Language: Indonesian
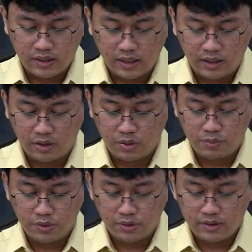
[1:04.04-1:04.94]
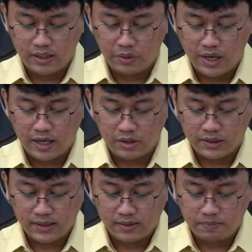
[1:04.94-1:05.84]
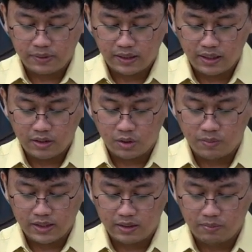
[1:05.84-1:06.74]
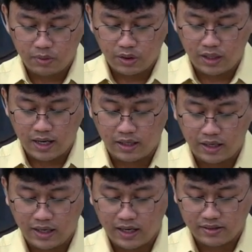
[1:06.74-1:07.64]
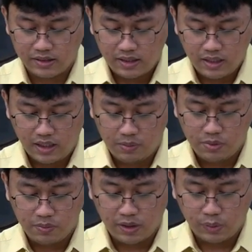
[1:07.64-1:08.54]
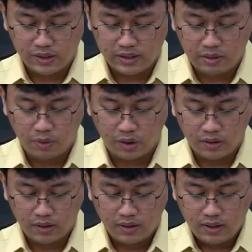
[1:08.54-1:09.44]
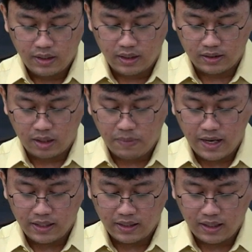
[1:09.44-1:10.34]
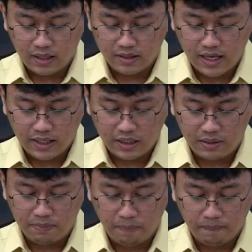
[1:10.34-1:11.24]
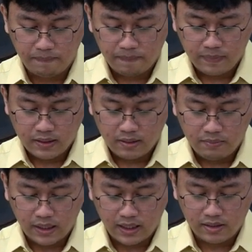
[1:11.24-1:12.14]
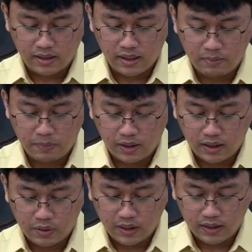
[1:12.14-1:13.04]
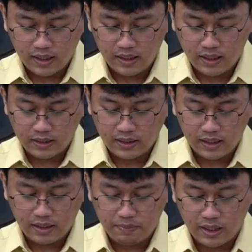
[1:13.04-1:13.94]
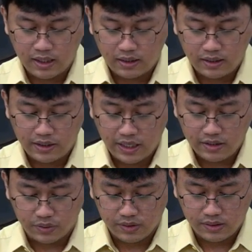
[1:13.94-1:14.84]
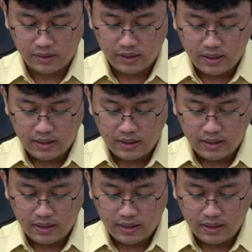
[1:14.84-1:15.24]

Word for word: dengan Yakobus dan Yohanes pergi ke rumah Simon dan Andreas, ibu mertua Simon, yang terbaring karena sakit demam. Mereka segera memberitahukan keadaannya kepada Yesus.